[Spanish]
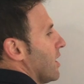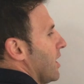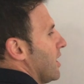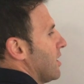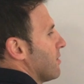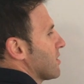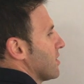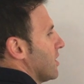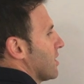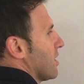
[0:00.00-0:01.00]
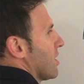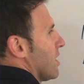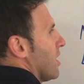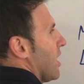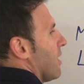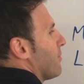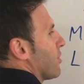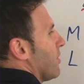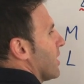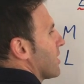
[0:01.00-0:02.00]
L va a hacer
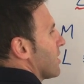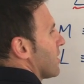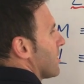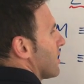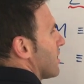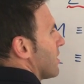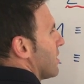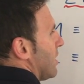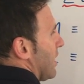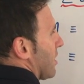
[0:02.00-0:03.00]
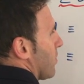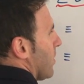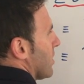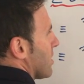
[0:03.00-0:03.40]
aprobar lengua.